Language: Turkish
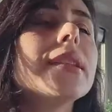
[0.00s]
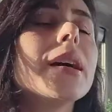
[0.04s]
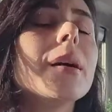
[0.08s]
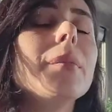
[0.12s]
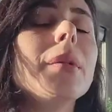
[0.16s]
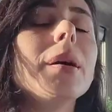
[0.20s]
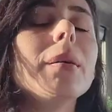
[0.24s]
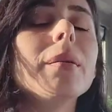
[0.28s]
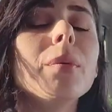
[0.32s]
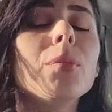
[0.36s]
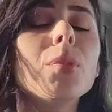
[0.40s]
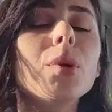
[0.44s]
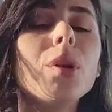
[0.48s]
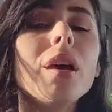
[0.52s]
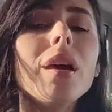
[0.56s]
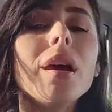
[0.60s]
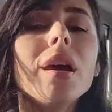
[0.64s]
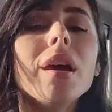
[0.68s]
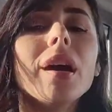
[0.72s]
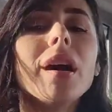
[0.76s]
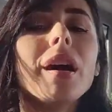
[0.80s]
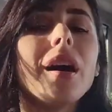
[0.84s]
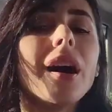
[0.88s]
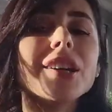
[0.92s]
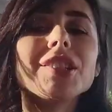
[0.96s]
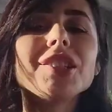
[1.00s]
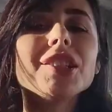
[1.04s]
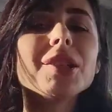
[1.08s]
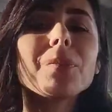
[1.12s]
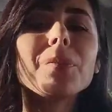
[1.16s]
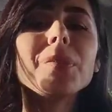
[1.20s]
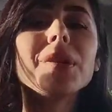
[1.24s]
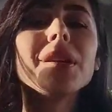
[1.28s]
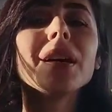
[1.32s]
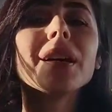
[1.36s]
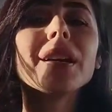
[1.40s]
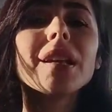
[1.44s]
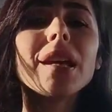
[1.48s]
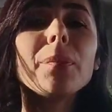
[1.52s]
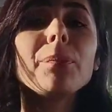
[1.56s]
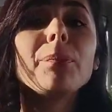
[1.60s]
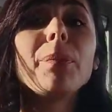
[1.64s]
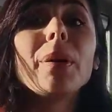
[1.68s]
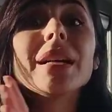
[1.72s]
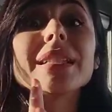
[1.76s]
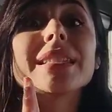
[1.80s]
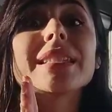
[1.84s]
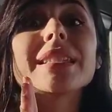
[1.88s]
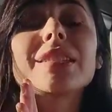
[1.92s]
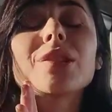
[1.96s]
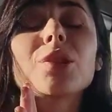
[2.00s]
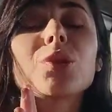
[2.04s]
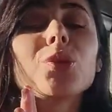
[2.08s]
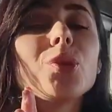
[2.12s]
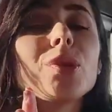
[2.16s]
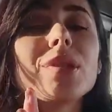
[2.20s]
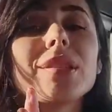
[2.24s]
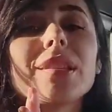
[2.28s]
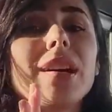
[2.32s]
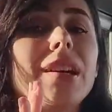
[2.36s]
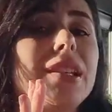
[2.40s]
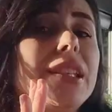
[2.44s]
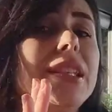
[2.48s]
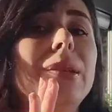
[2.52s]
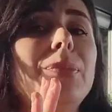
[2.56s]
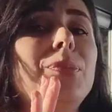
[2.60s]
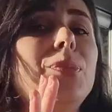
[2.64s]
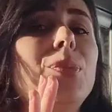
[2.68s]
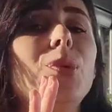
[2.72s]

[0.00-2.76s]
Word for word: tamamen böyle açık bir araya bastırıyor sanki